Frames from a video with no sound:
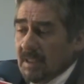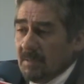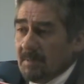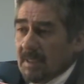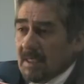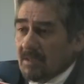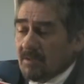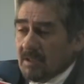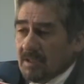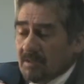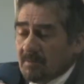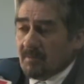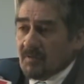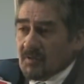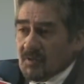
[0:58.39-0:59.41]
y para el colegio
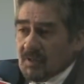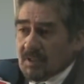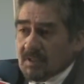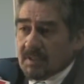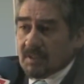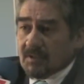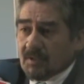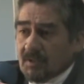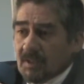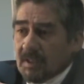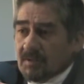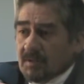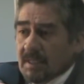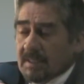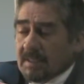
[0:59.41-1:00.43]
de profesores, ¿no es cierto?,
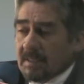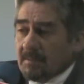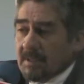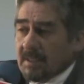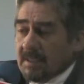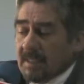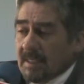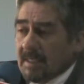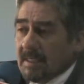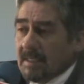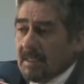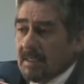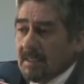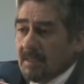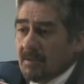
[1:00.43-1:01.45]
es una tremenda
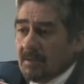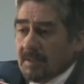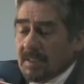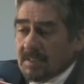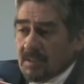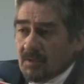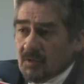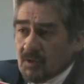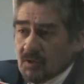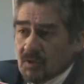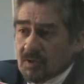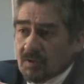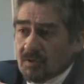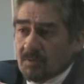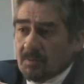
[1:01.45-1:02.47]

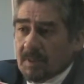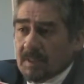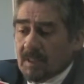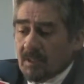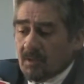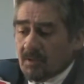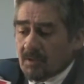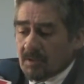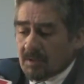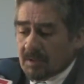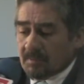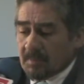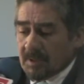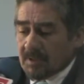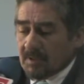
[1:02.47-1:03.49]
desilusión comparado con
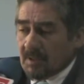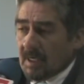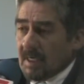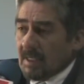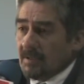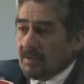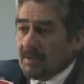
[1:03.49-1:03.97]
respecto a